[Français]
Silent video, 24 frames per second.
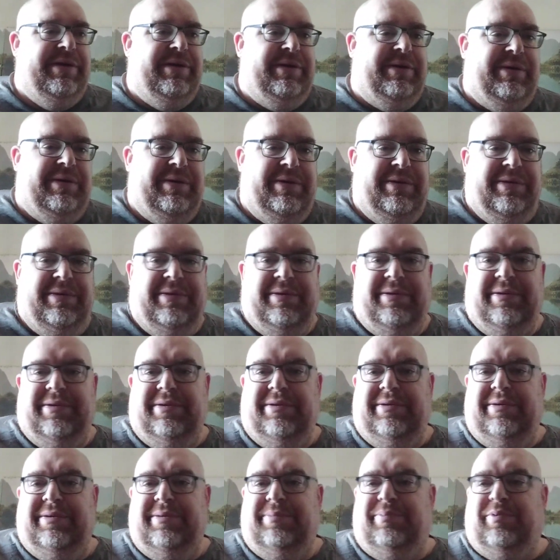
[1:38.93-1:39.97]

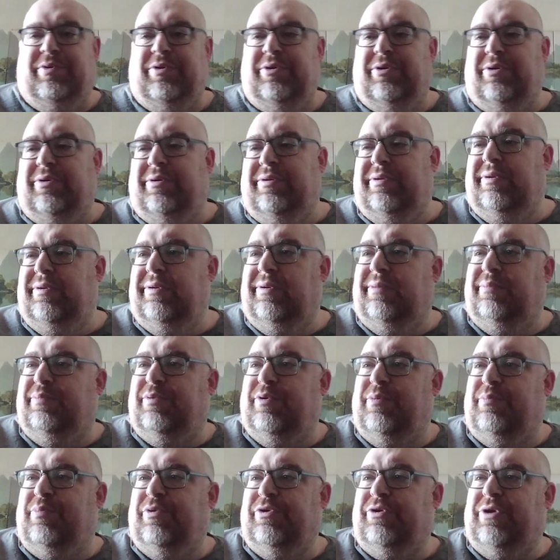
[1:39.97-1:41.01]
euh,
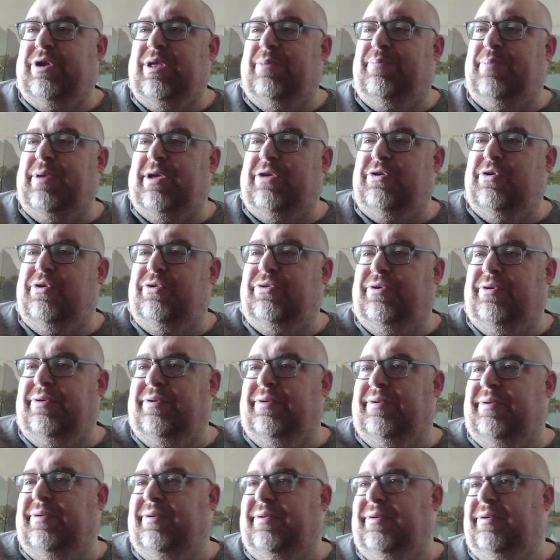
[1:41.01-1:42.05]
pendant, la période
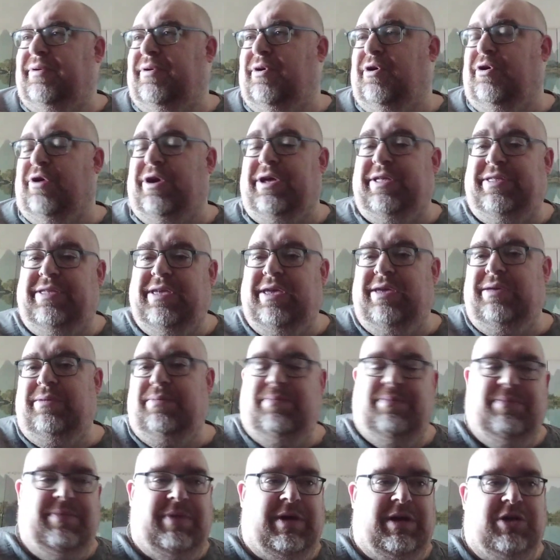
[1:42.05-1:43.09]
hors été.
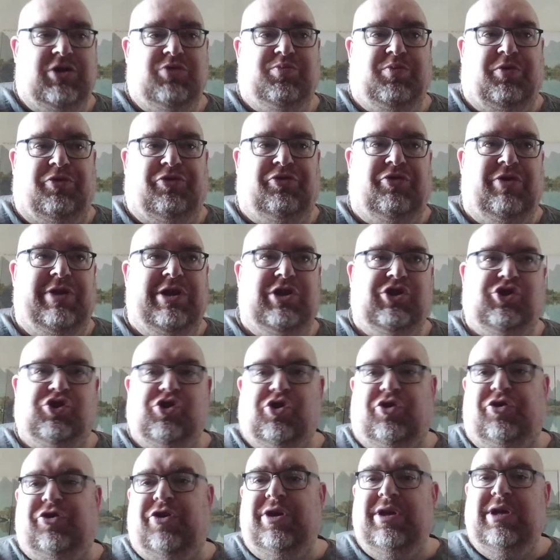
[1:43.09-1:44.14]
Hein. je pense que les
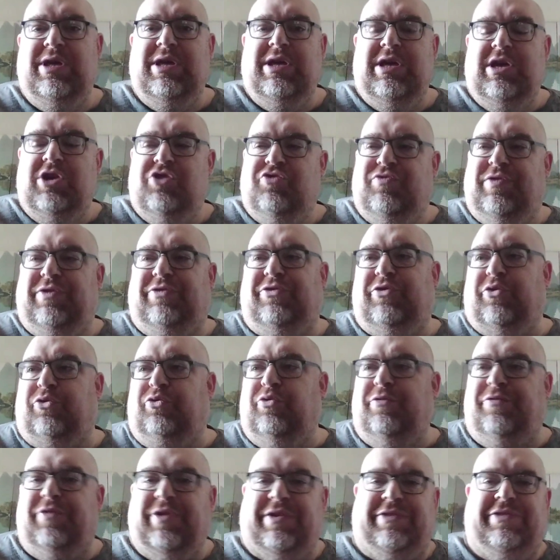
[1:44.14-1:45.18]
shorts, je vais
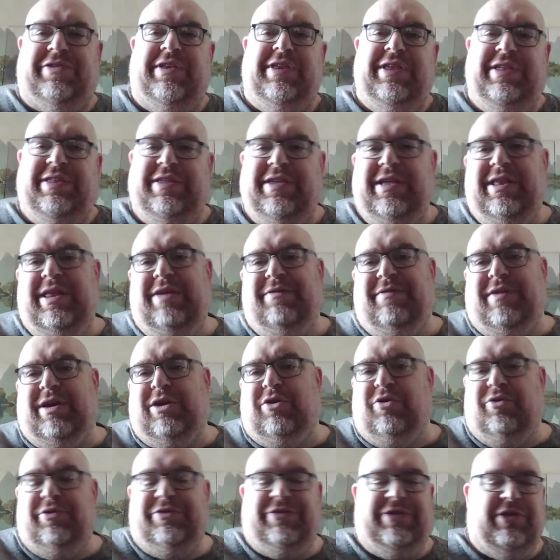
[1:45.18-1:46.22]
surtout faire ça l'été, les
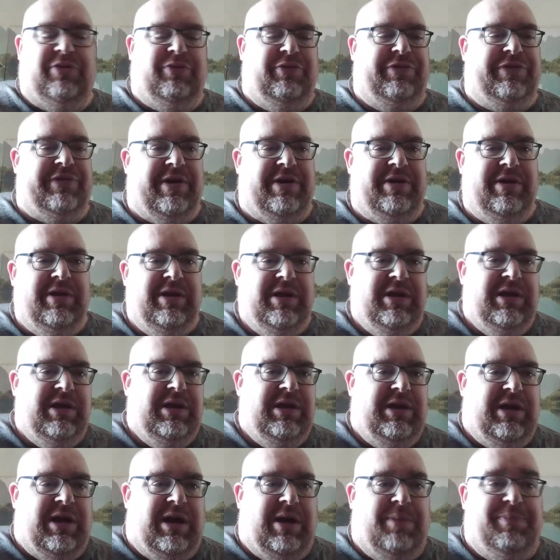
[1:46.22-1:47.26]
vacances et tout ça.
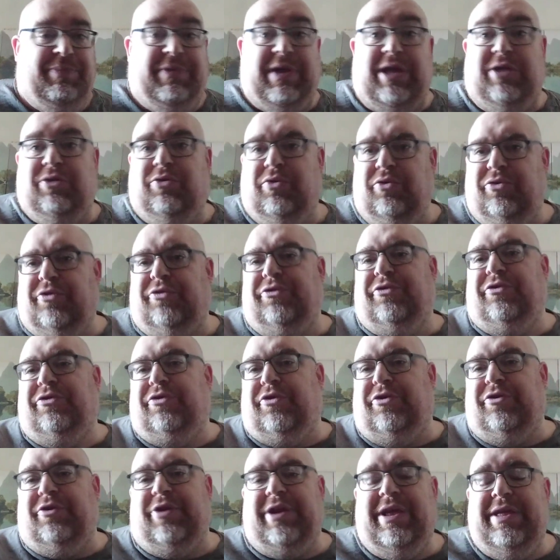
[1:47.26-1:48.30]
Hein, peut-être de temps en
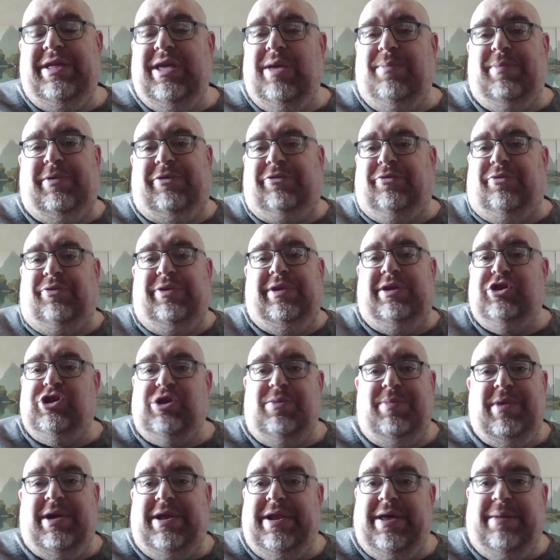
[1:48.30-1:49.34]
temps dans l'année, parce qu'on n'est
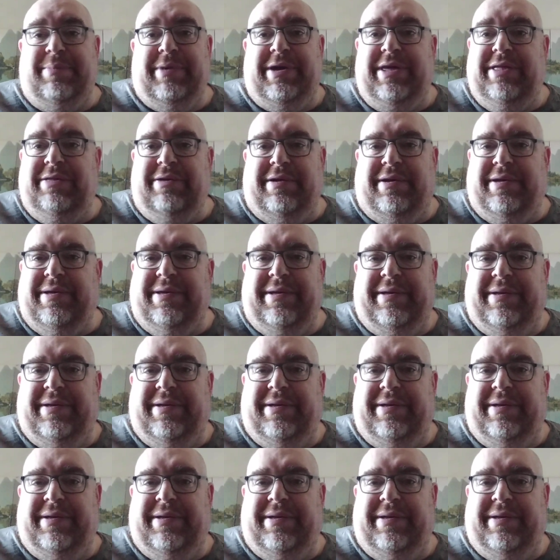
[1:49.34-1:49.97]
jamais à l'abri d'un